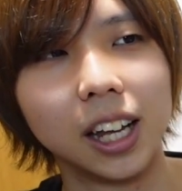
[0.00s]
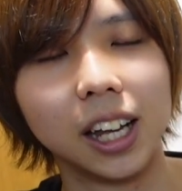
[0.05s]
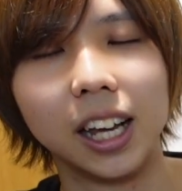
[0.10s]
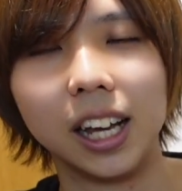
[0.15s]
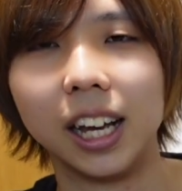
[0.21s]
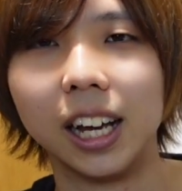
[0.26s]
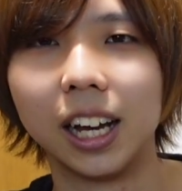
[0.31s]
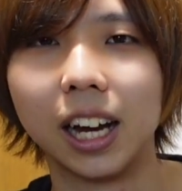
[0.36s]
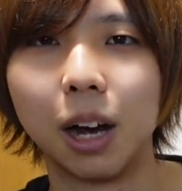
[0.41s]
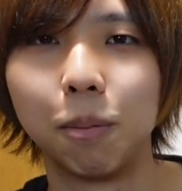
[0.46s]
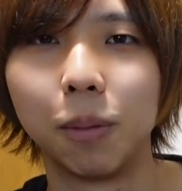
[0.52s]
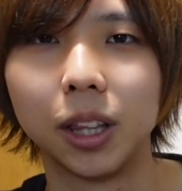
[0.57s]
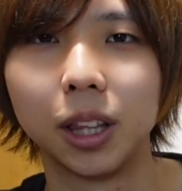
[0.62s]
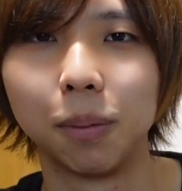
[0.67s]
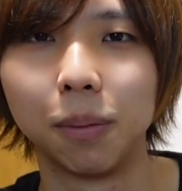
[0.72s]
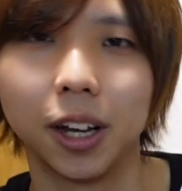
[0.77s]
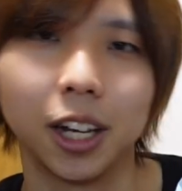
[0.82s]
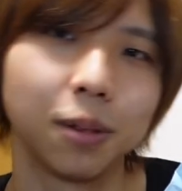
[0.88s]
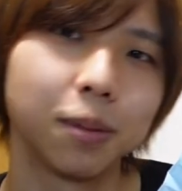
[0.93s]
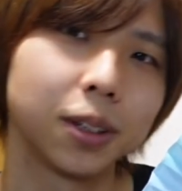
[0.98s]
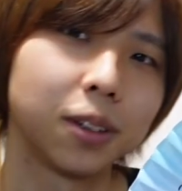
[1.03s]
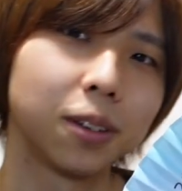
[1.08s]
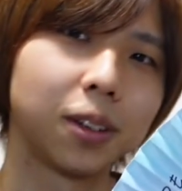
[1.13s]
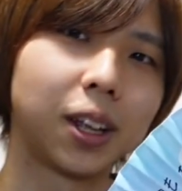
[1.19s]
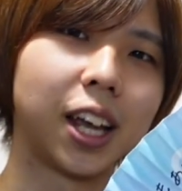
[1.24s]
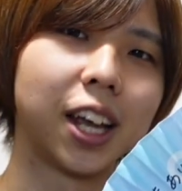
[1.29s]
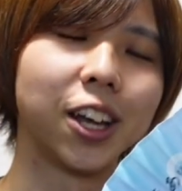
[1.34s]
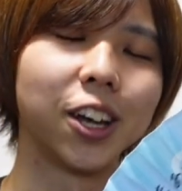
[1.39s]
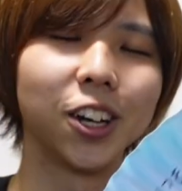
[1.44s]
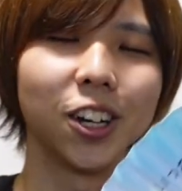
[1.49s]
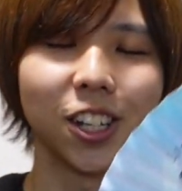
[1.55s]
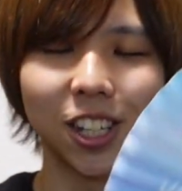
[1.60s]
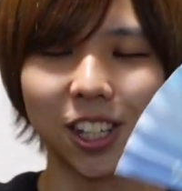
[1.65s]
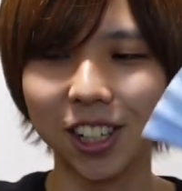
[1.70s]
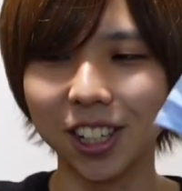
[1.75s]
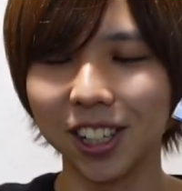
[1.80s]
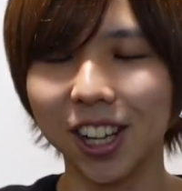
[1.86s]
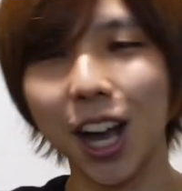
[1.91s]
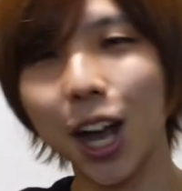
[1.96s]
えー、頑張ってまいりますのでよろし
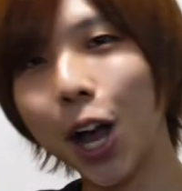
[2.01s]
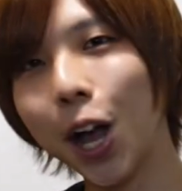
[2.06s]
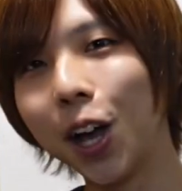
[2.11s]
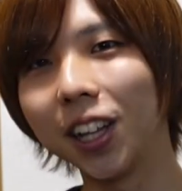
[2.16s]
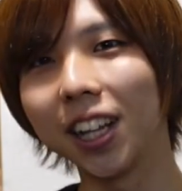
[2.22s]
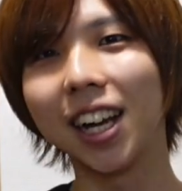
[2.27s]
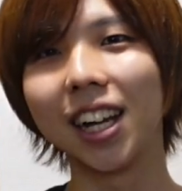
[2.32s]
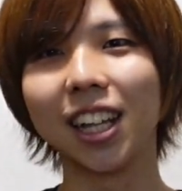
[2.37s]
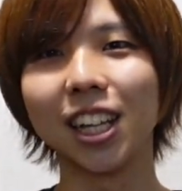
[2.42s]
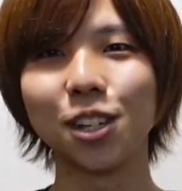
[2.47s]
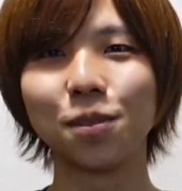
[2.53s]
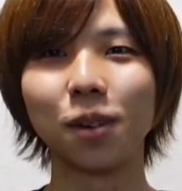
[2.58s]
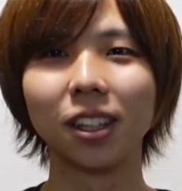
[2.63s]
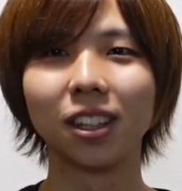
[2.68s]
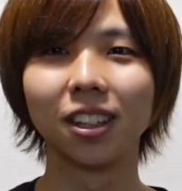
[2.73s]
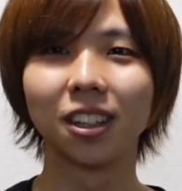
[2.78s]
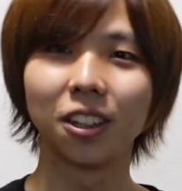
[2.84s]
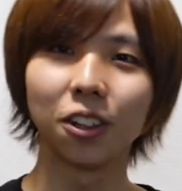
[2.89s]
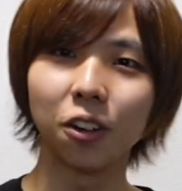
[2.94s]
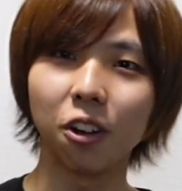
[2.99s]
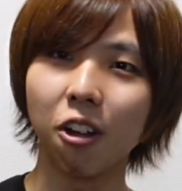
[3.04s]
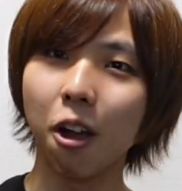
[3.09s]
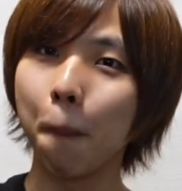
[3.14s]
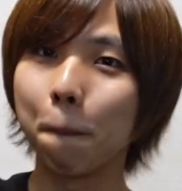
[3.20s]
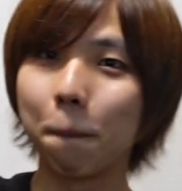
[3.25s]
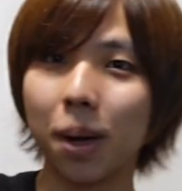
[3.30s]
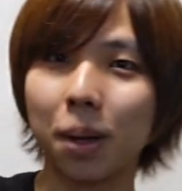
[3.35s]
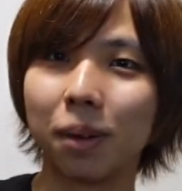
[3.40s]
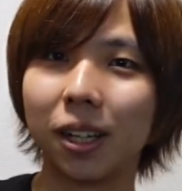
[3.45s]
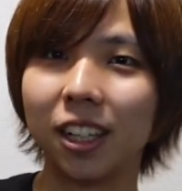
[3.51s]
くお願いいたします。それではバイバ